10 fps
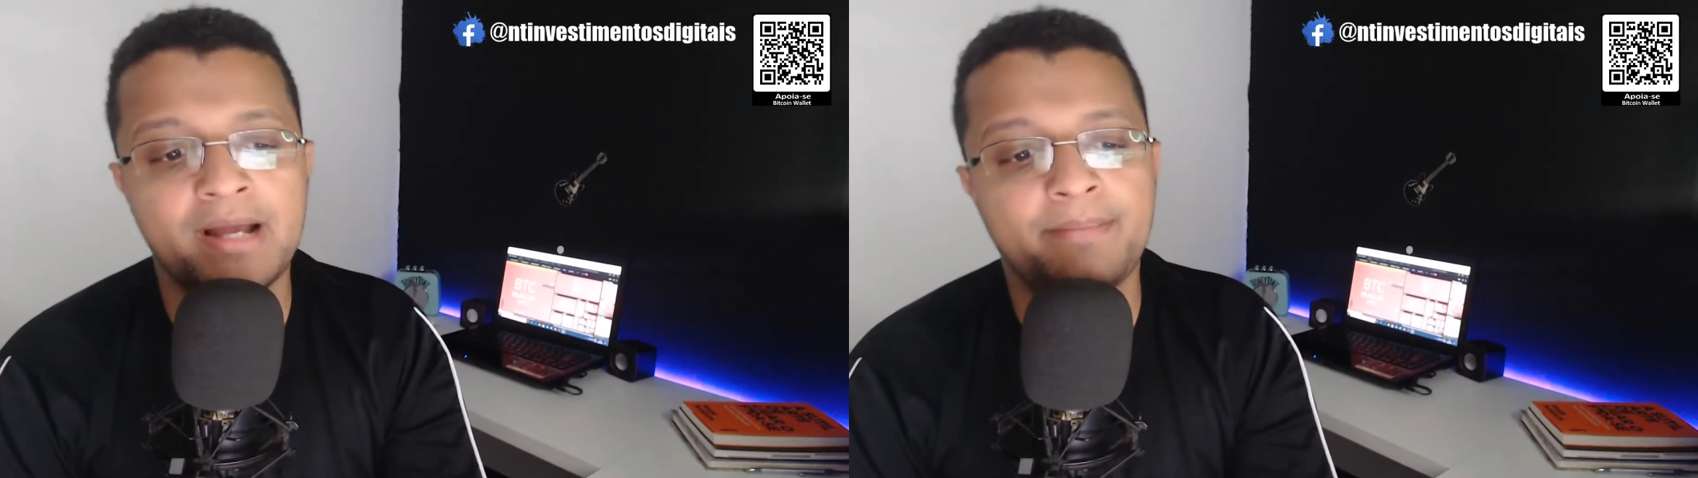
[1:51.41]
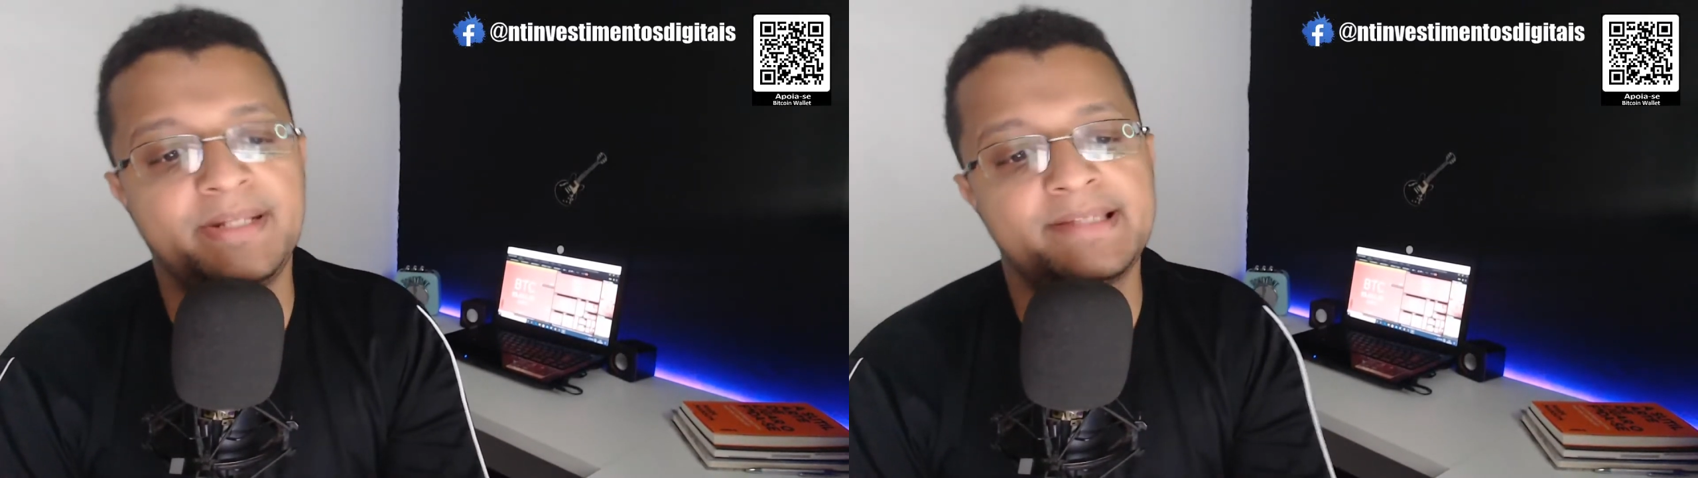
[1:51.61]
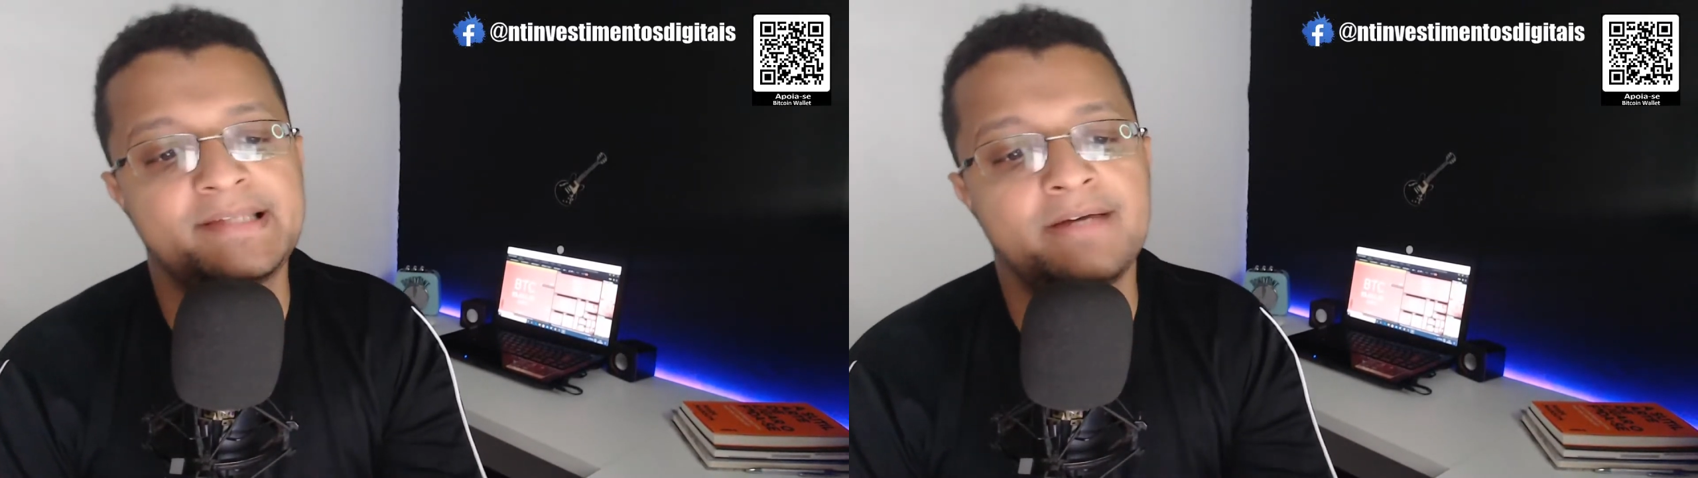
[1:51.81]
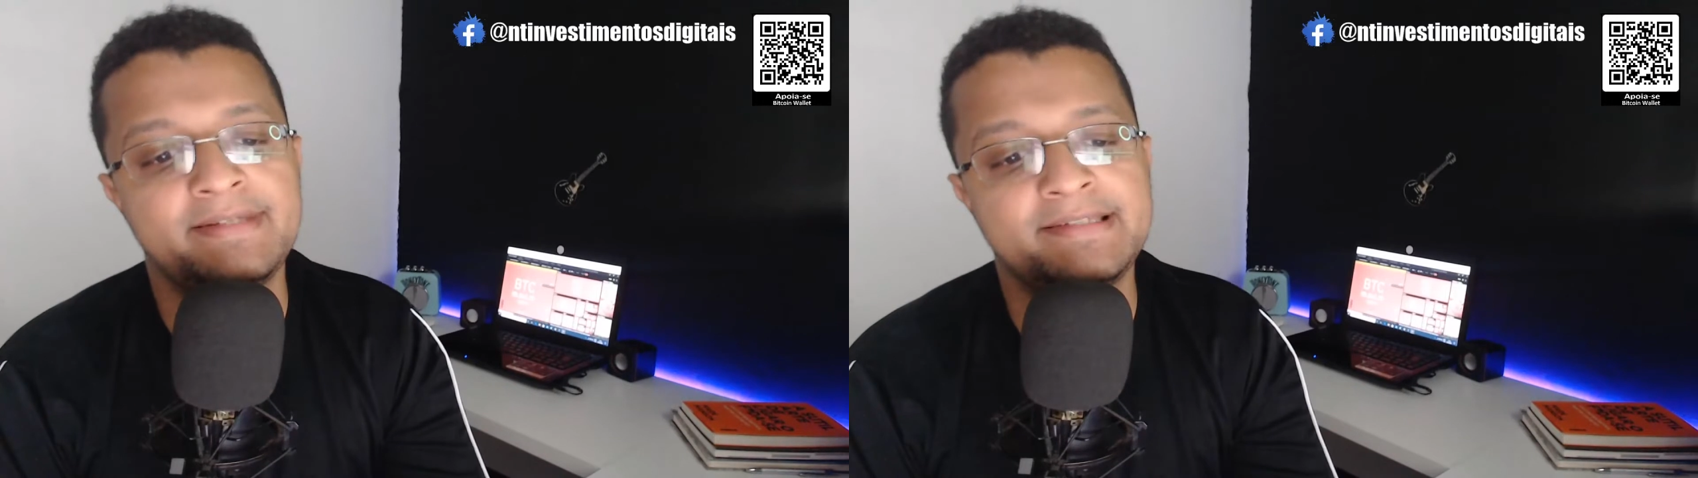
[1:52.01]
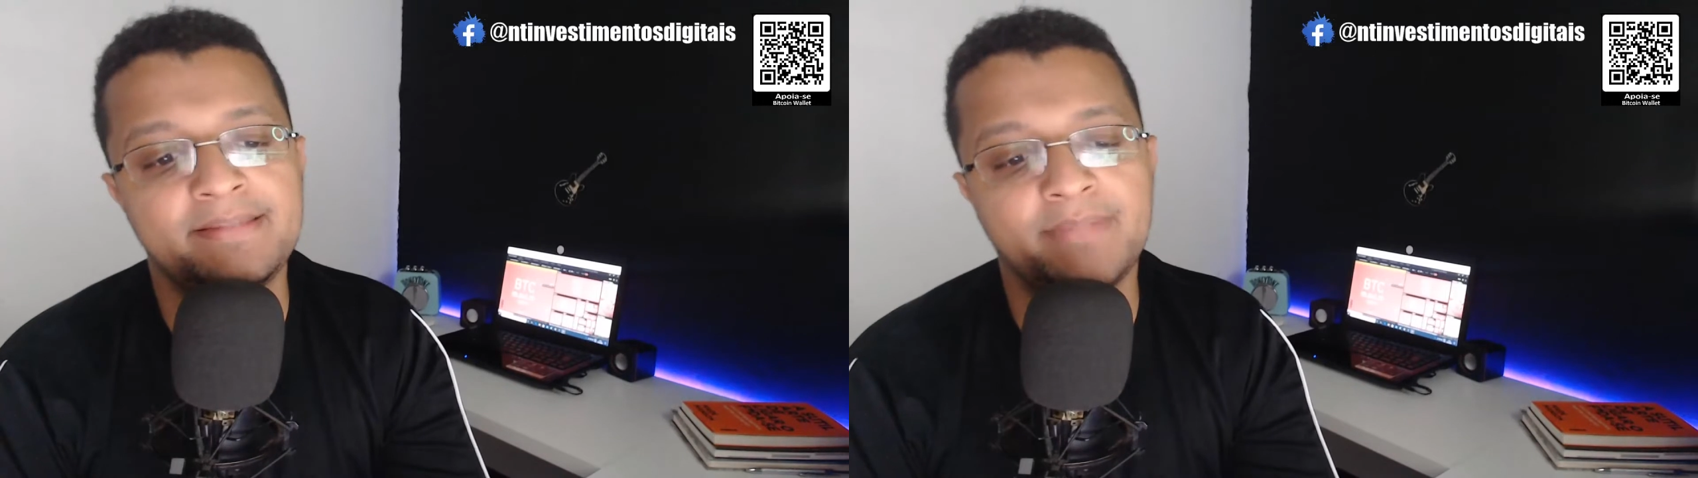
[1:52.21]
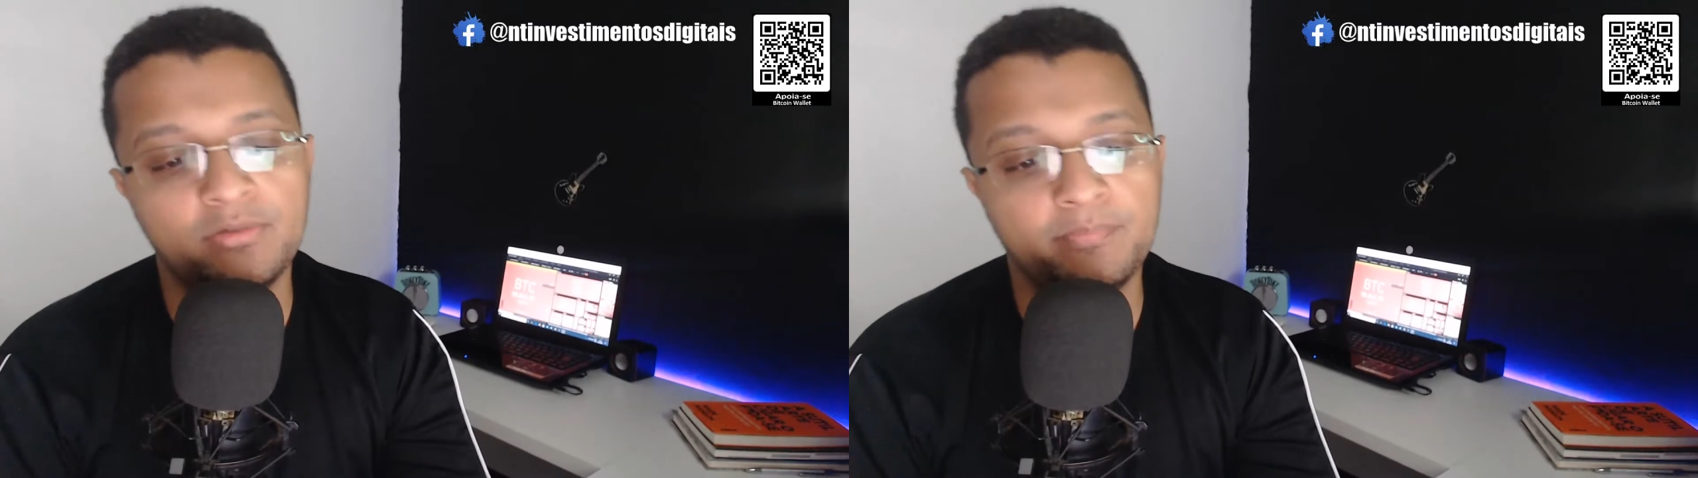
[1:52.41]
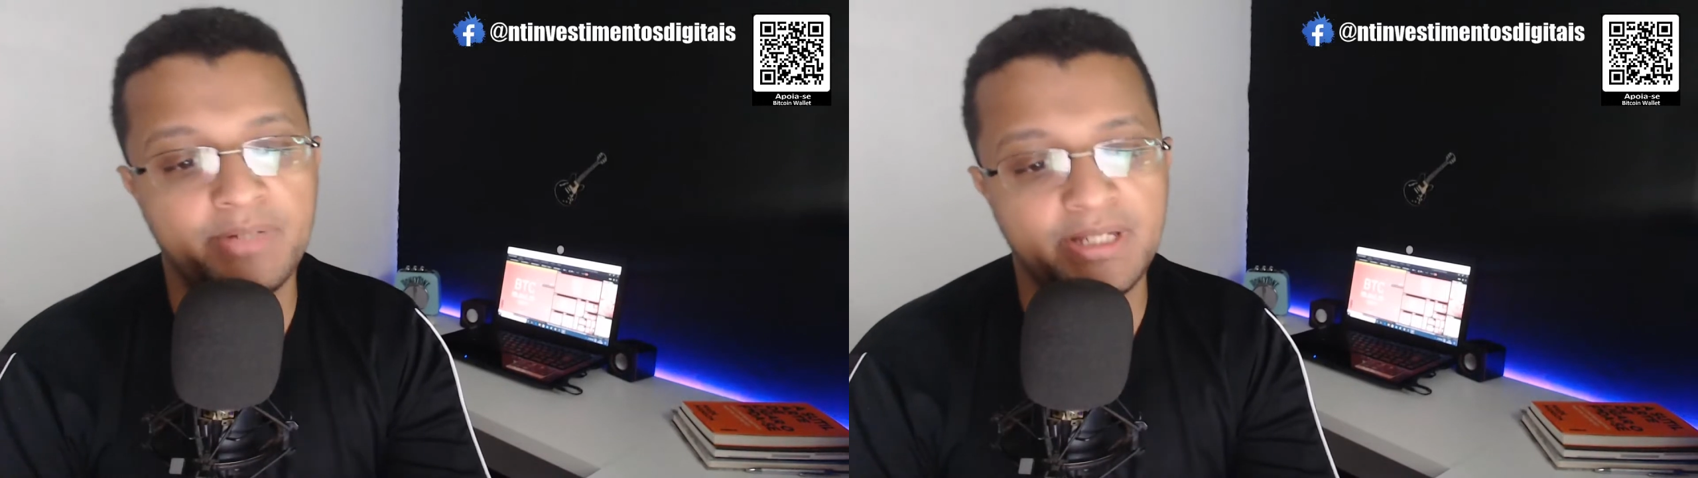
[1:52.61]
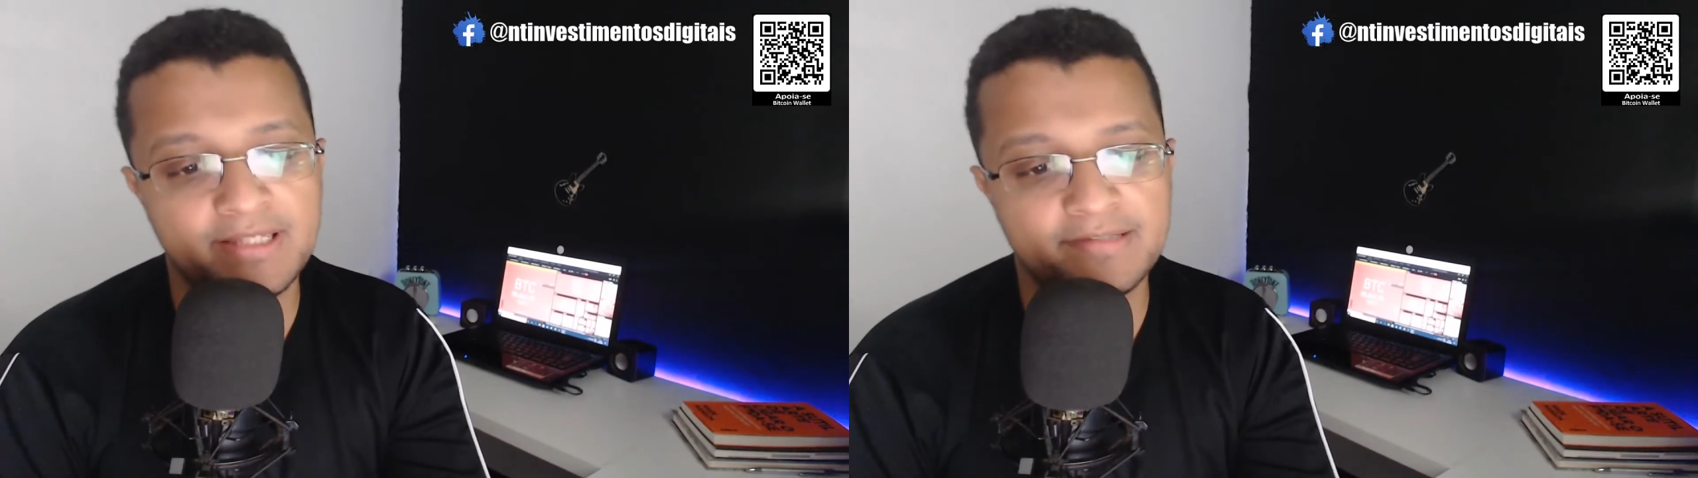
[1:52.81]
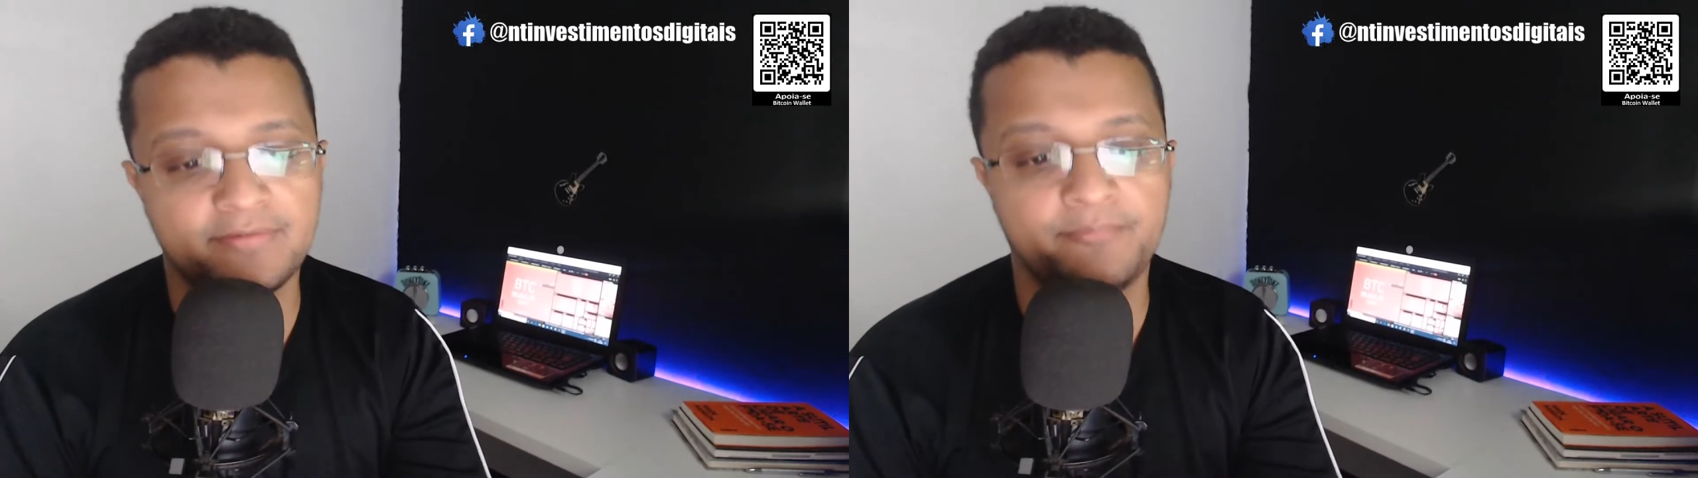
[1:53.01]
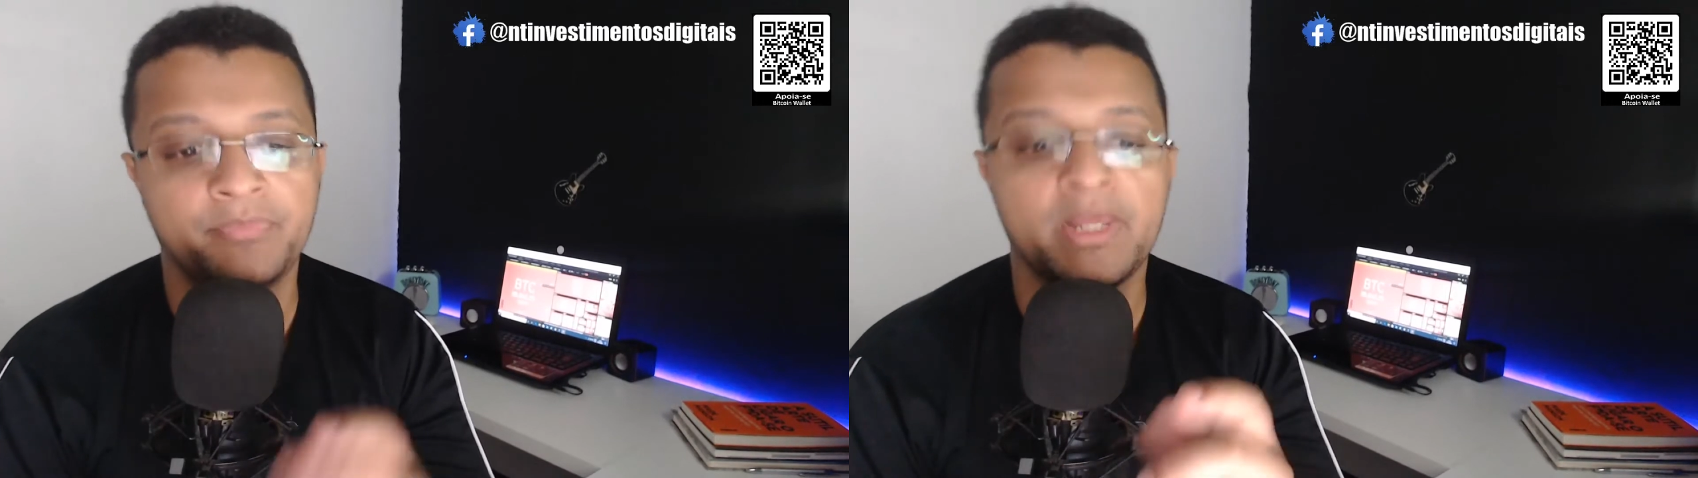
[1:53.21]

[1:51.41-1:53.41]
a pressão em cima do preço